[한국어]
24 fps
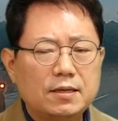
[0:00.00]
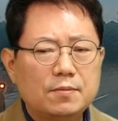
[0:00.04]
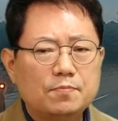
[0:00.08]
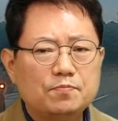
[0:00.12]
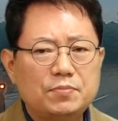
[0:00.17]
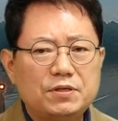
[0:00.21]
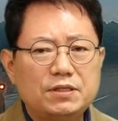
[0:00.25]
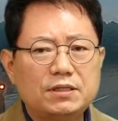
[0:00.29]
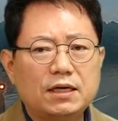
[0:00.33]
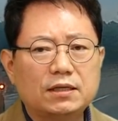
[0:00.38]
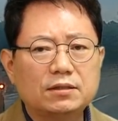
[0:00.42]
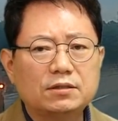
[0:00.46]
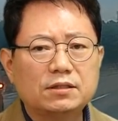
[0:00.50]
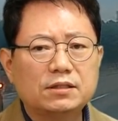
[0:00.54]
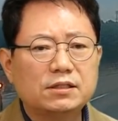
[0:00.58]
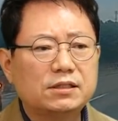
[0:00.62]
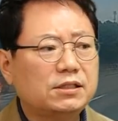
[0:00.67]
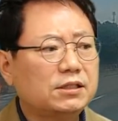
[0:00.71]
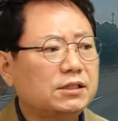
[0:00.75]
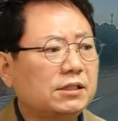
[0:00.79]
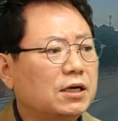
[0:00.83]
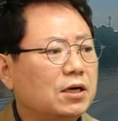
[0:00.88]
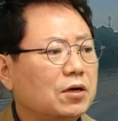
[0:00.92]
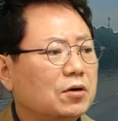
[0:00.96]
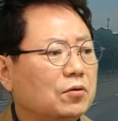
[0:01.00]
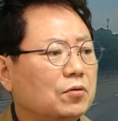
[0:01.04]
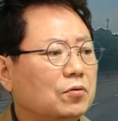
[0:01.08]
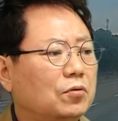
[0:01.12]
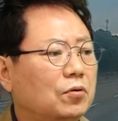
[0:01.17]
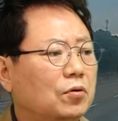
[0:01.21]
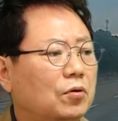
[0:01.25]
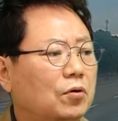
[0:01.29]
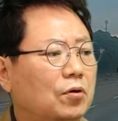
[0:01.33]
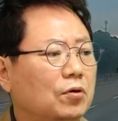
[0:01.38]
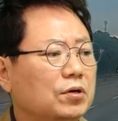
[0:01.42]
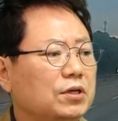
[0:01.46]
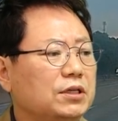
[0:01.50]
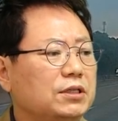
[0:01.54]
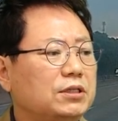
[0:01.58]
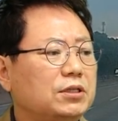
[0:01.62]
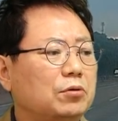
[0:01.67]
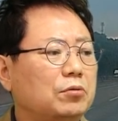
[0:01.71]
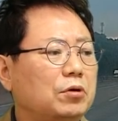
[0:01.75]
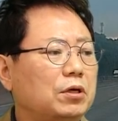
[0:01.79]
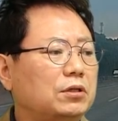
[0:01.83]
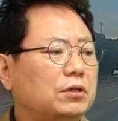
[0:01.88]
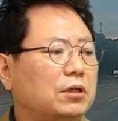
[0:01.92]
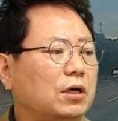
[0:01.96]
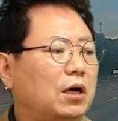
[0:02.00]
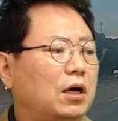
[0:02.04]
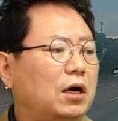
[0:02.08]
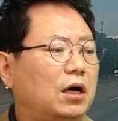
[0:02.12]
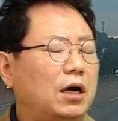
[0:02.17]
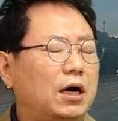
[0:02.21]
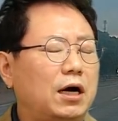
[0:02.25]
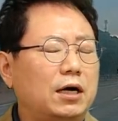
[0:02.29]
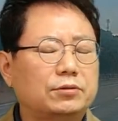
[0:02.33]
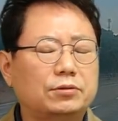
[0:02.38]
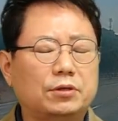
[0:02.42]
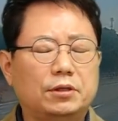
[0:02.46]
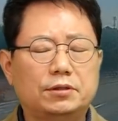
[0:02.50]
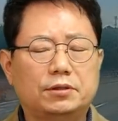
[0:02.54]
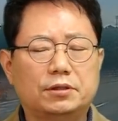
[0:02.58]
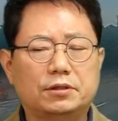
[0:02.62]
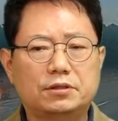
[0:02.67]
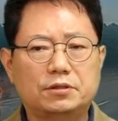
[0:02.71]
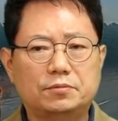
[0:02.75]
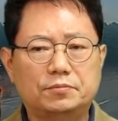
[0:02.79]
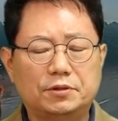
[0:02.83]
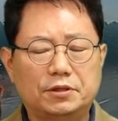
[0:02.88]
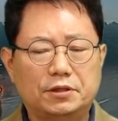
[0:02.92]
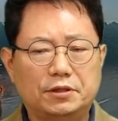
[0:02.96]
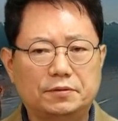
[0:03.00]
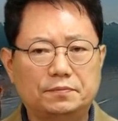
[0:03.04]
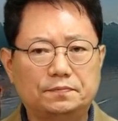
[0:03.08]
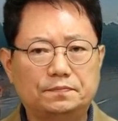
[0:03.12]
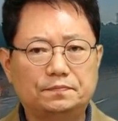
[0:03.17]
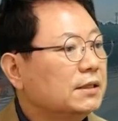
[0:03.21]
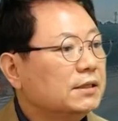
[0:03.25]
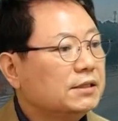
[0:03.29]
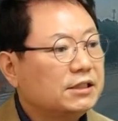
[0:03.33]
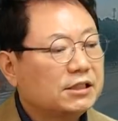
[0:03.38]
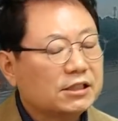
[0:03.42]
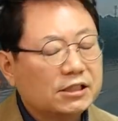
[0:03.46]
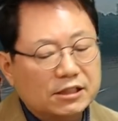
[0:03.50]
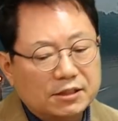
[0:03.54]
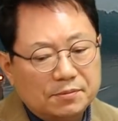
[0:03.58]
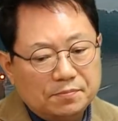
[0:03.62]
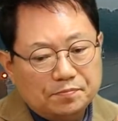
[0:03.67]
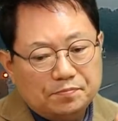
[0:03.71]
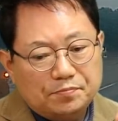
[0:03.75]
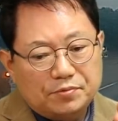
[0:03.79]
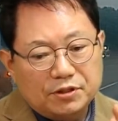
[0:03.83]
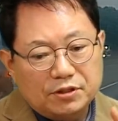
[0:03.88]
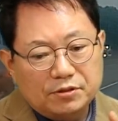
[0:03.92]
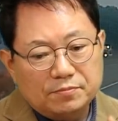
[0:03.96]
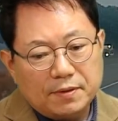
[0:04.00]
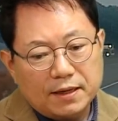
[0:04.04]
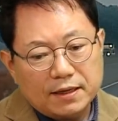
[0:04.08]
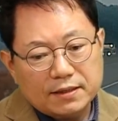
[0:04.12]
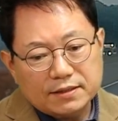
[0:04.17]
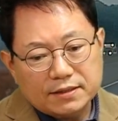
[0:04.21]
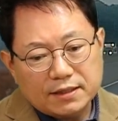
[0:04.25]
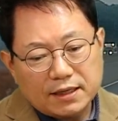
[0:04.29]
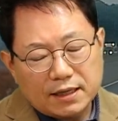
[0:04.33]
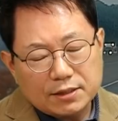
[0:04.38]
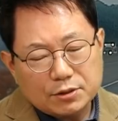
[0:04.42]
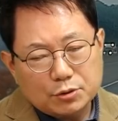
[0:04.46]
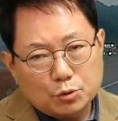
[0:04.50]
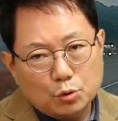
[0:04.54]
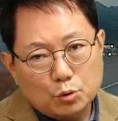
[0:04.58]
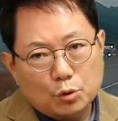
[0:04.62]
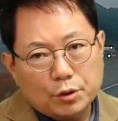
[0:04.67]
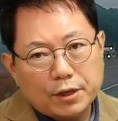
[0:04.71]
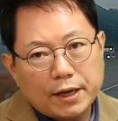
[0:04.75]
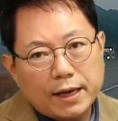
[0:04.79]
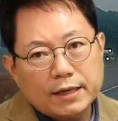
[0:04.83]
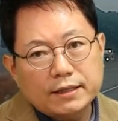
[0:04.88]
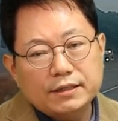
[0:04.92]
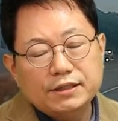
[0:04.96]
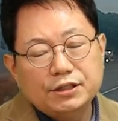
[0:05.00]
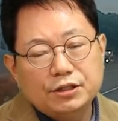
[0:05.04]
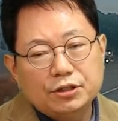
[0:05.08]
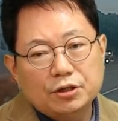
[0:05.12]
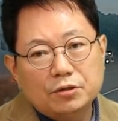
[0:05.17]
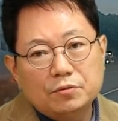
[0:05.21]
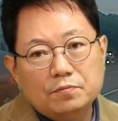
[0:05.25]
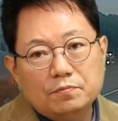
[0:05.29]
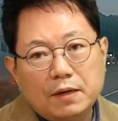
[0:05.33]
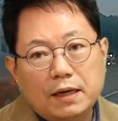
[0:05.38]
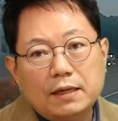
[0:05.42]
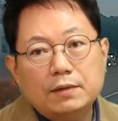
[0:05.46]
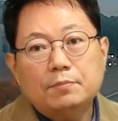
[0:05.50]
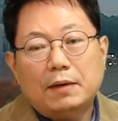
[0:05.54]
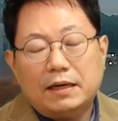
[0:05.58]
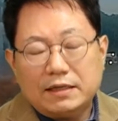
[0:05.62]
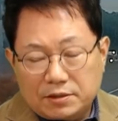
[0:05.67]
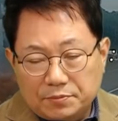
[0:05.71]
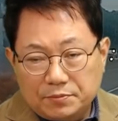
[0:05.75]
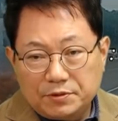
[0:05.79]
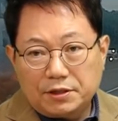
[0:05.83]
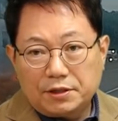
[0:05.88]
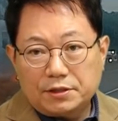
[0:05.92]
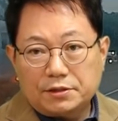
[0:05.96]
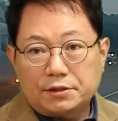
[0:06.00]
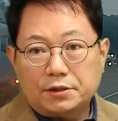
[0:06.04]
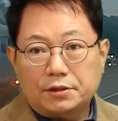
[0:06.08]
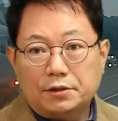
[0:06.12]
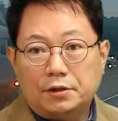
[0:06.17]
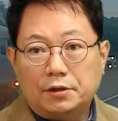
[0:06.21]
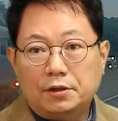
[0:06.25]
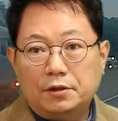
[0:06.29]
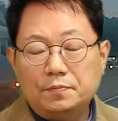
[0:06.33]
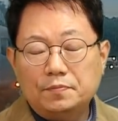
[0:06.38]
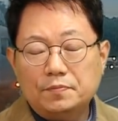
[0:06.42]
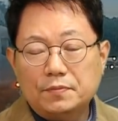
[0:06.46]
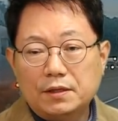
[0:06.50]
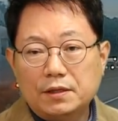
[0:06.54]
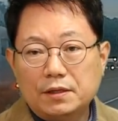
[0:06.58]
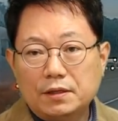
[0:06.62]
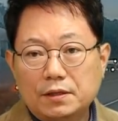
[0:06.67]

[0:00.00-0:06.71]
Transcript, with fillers: 비상등 키지 않고 이 절에 딱 서 있었으면 지금 불박차 쪽의 의견만 말씀드렸어요.